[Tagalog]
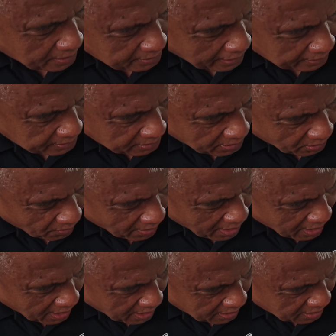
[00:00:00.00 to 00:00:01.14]
tatlo
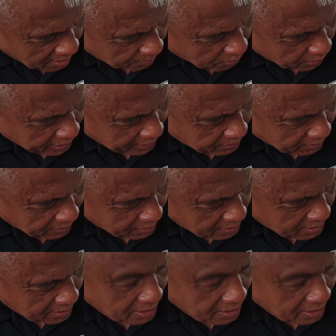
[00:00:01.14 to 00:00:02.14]
ang ah, Bukidnon,